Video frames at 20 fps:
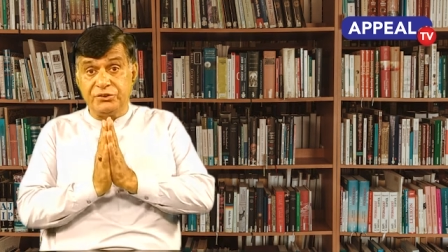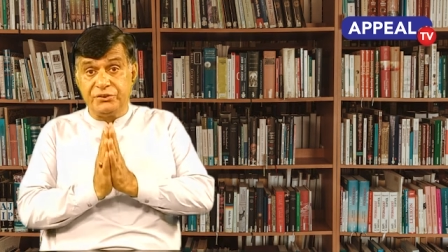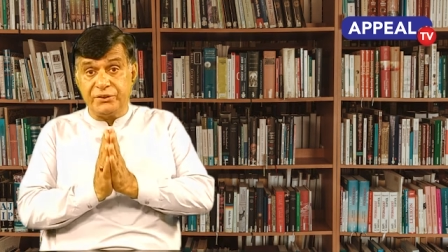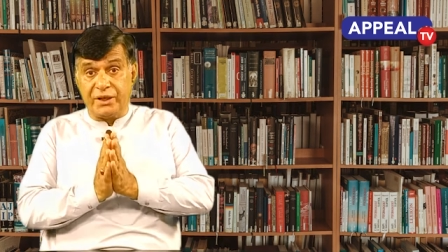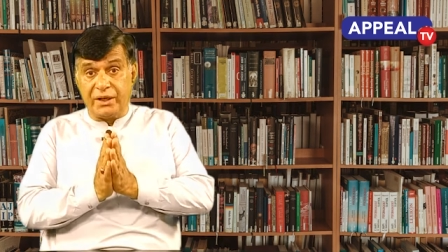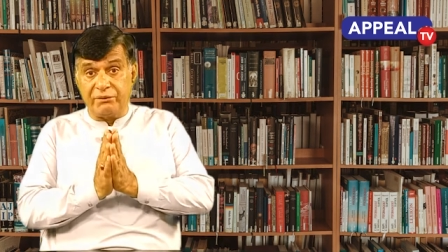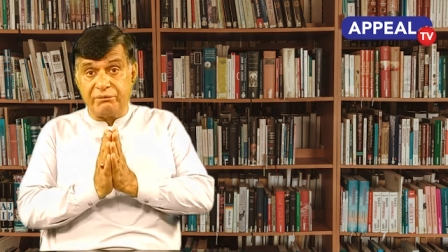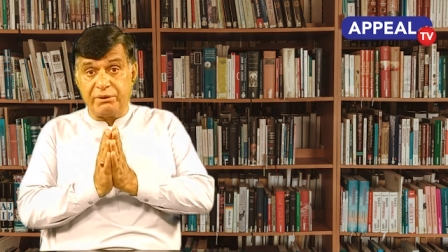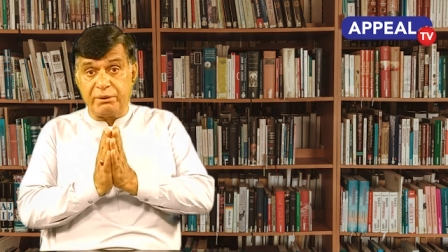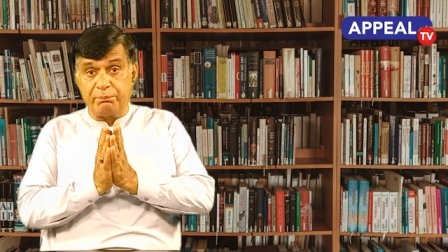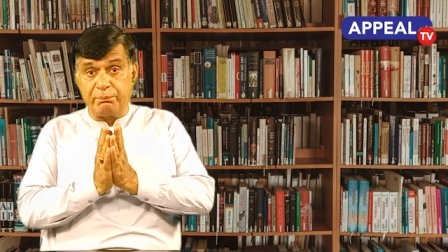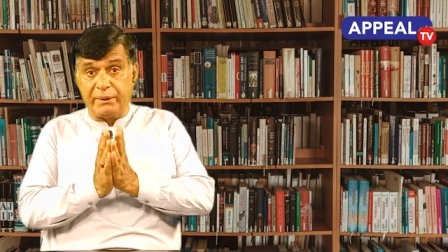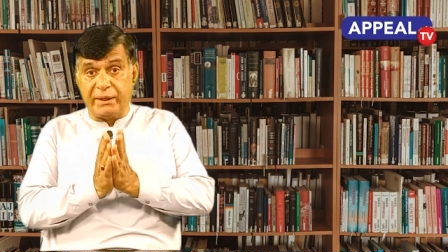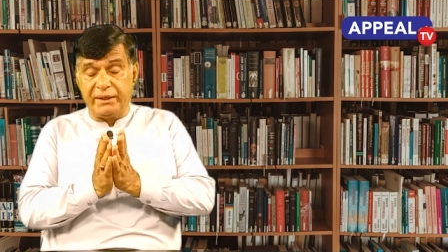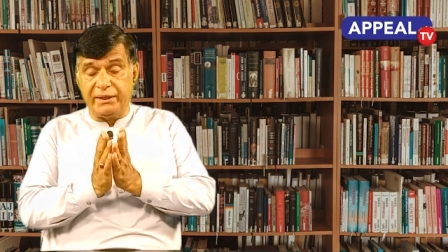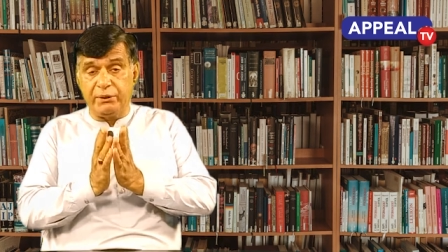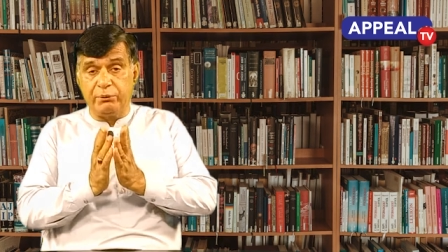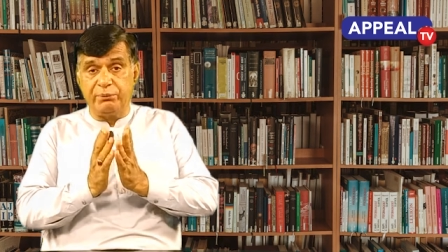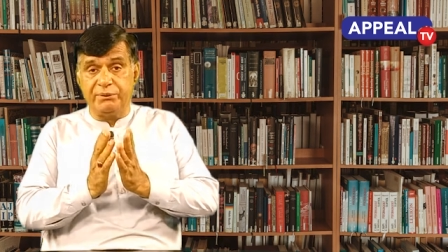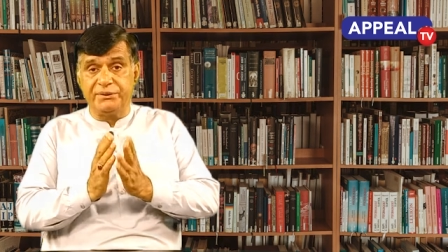जानवर
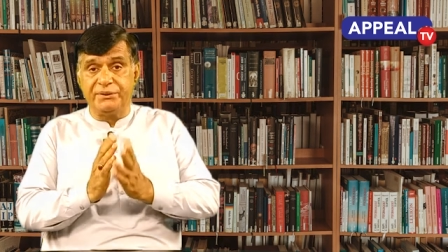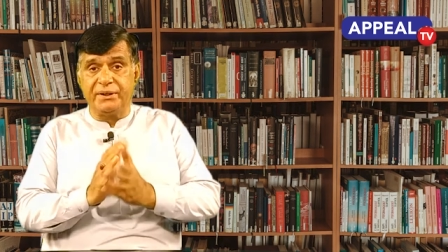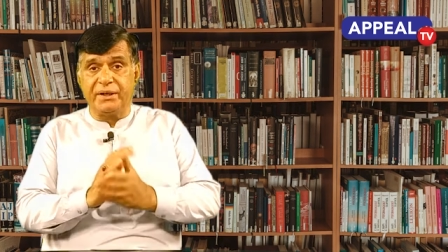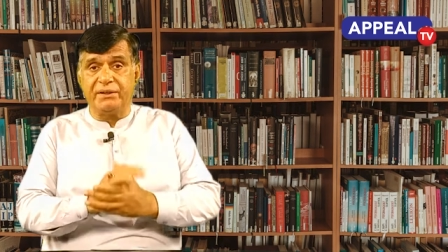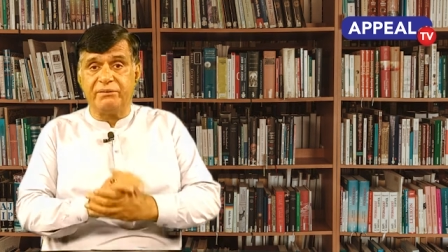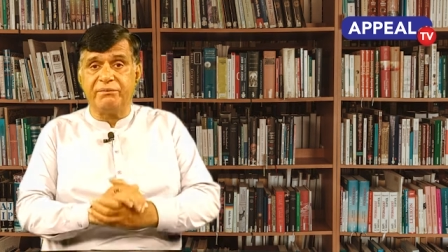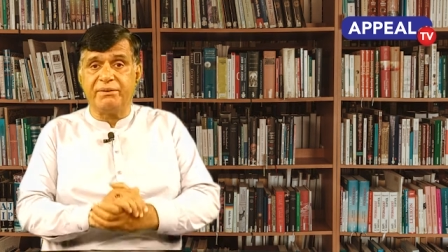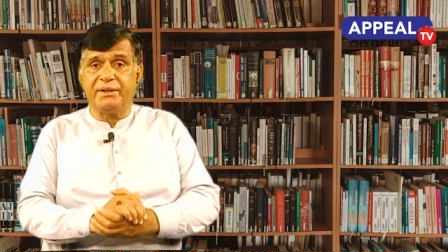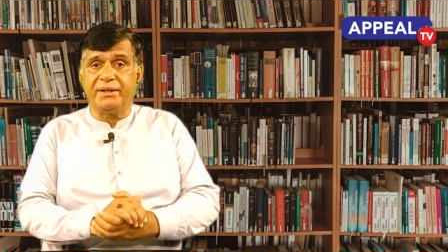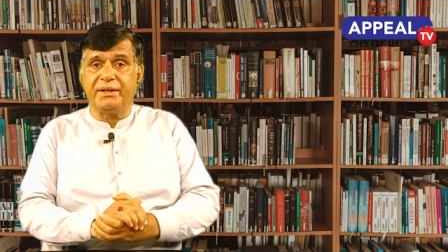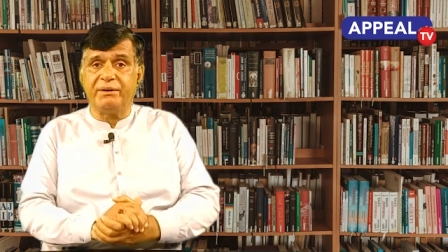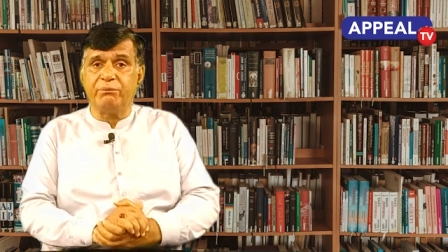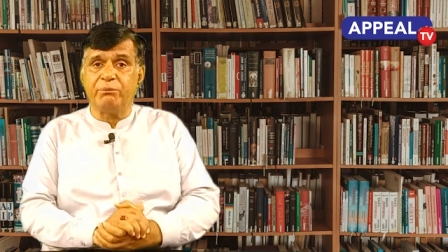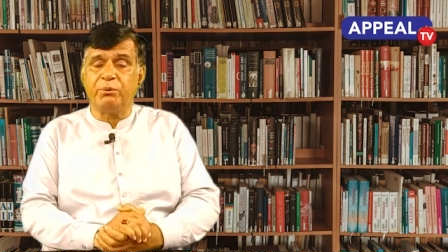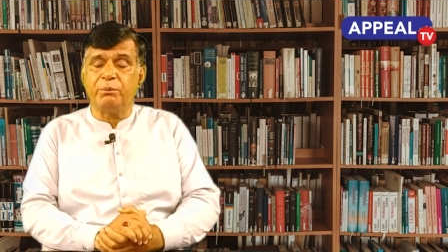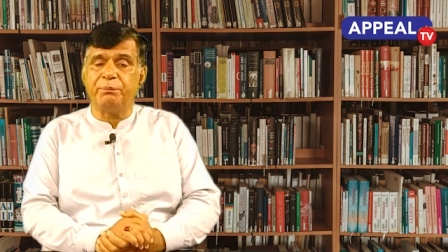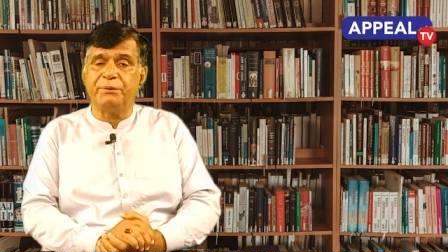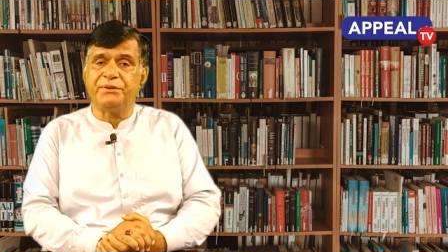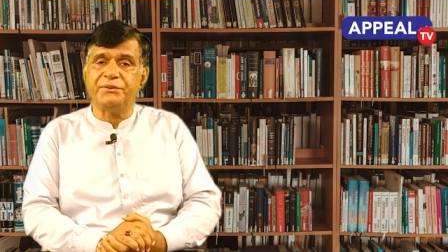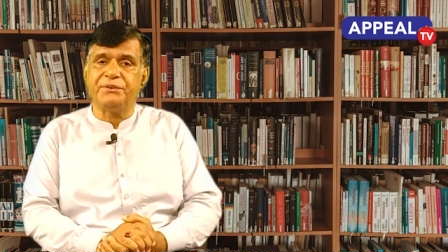पाले हुए जानवर हैं
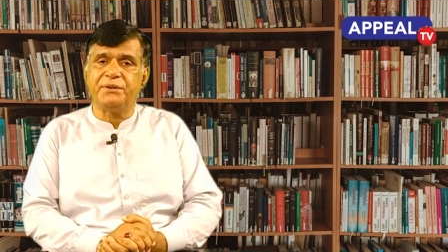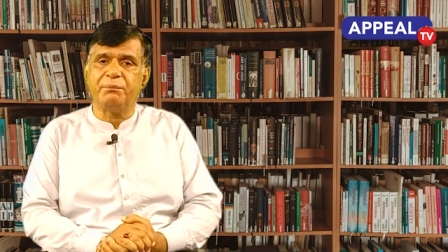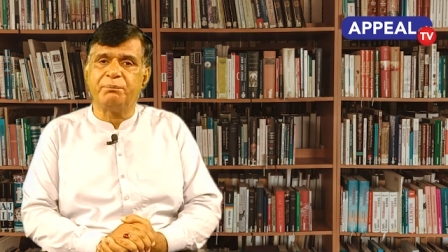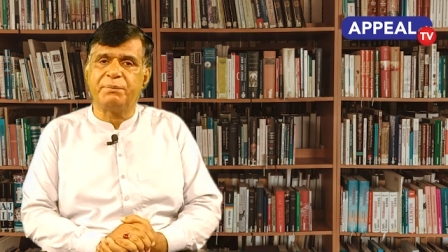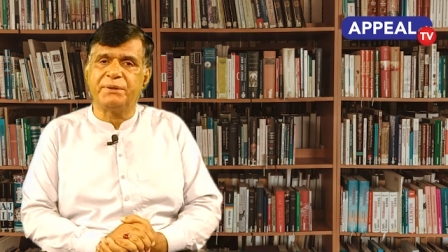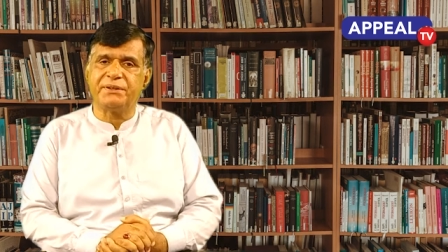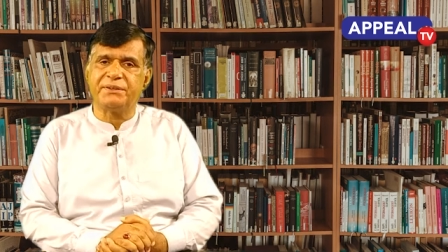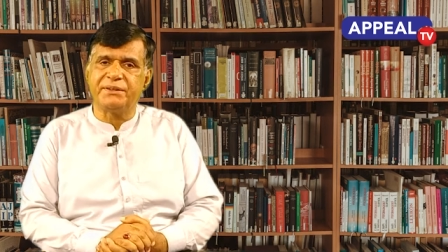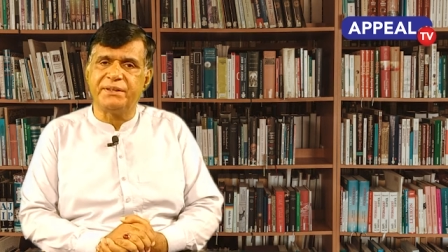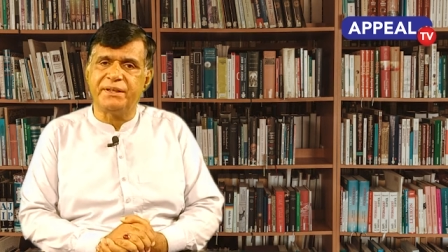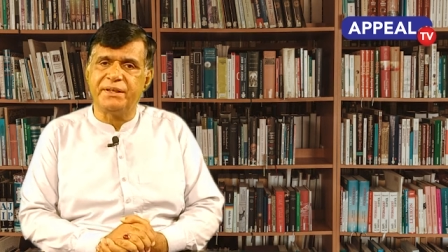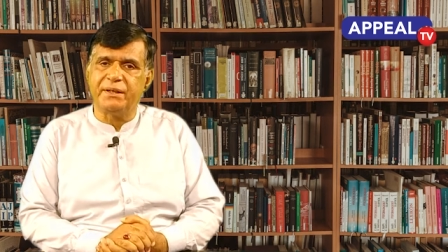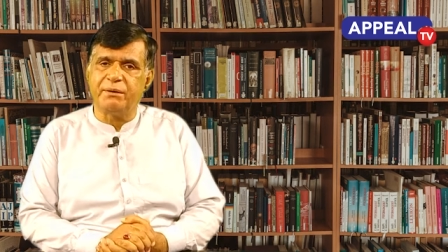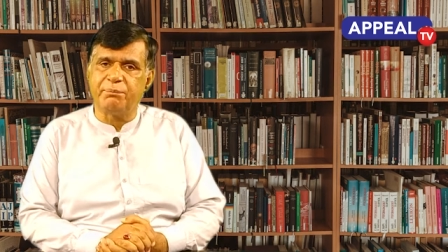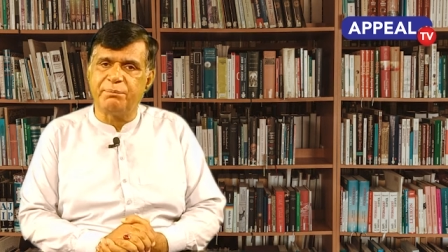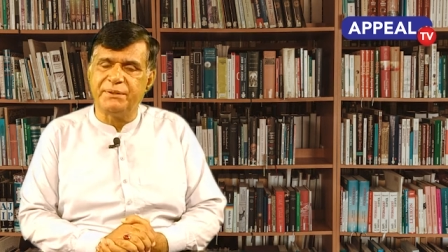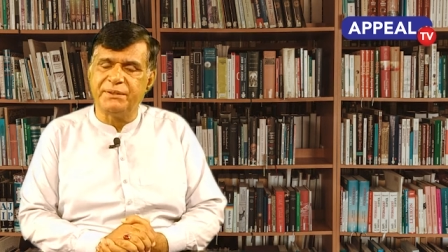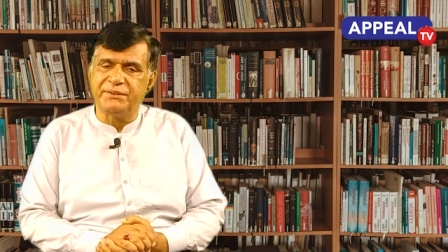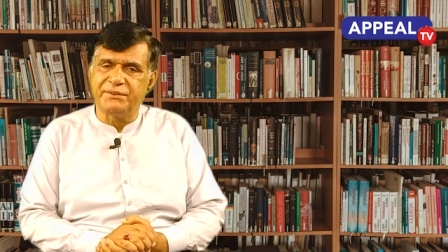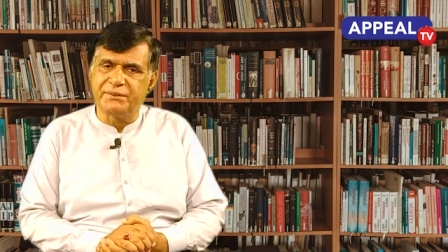वो बेचने पड़ते हैं
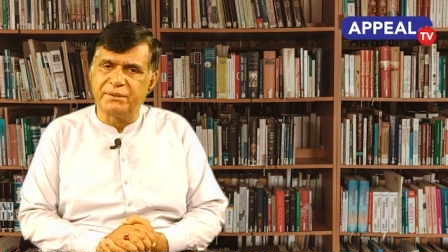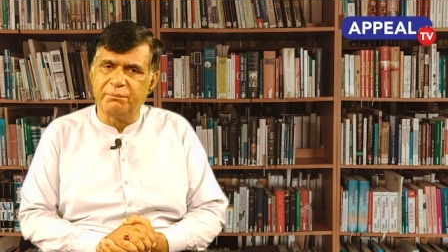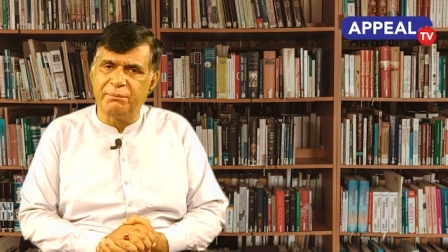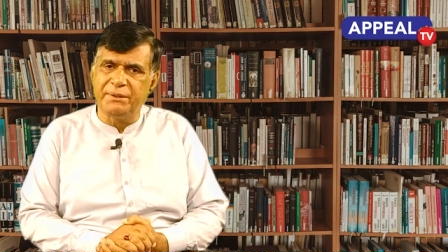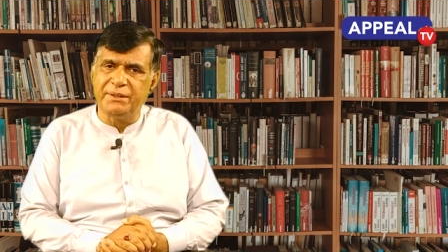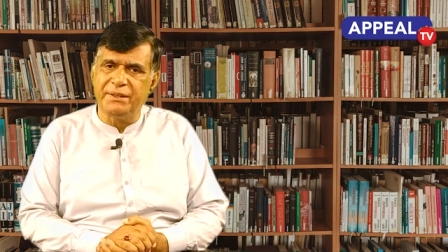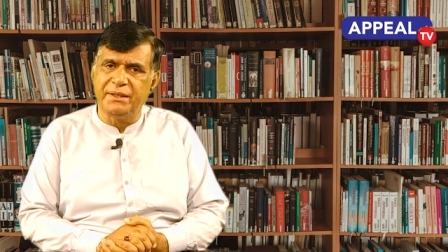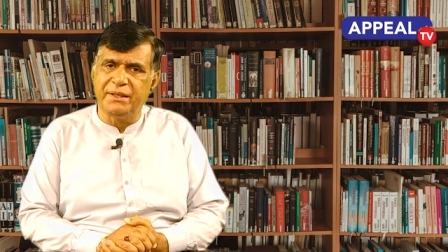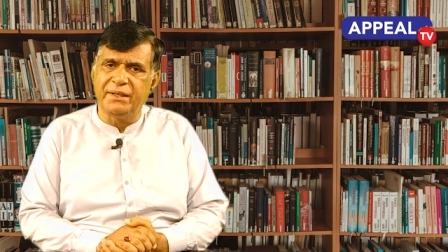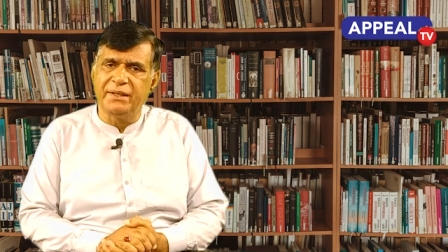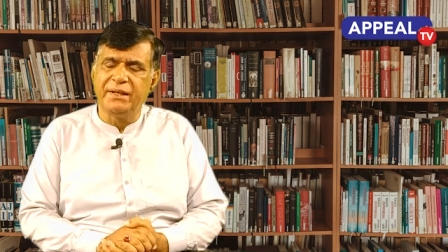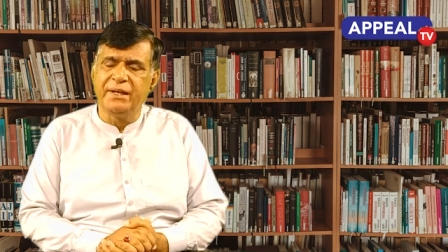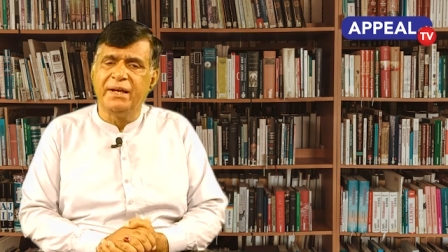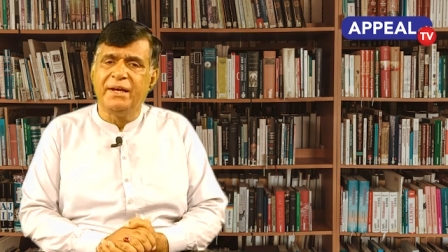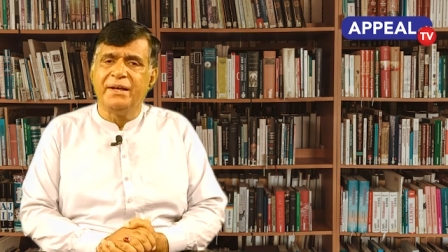अपनी ज़मीनें